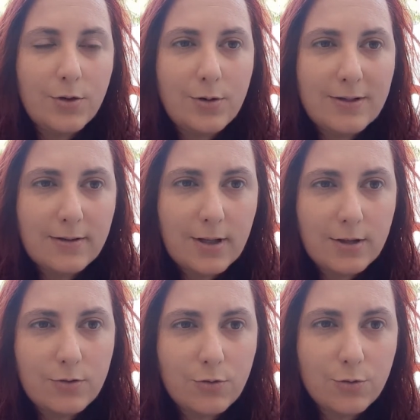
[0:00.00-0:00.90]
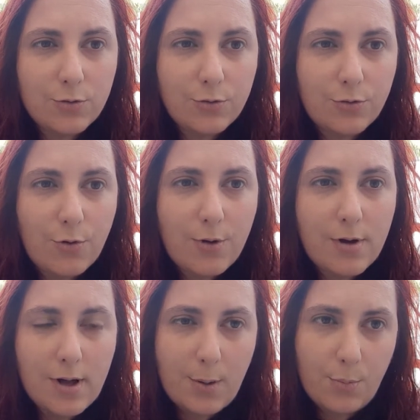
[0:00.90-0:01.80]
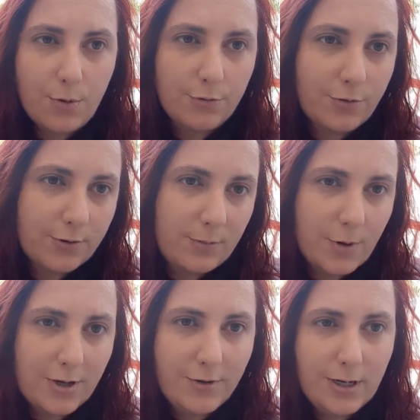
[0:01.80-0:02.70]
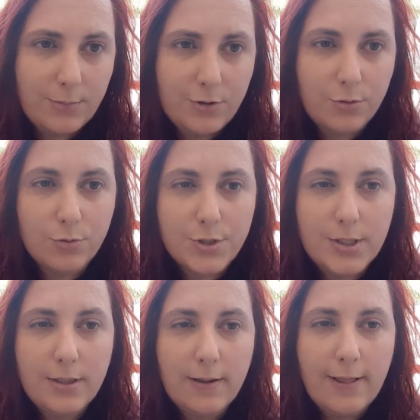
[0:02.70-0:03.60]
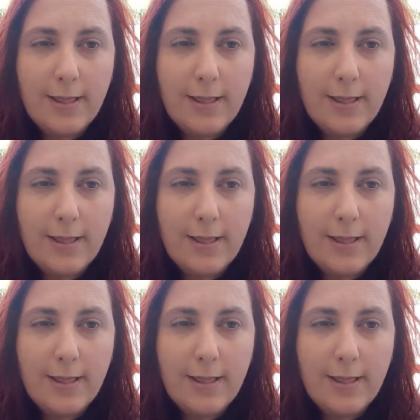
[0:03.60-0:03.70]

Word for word: que les attractions sont en rapport forcément avec la mythologie.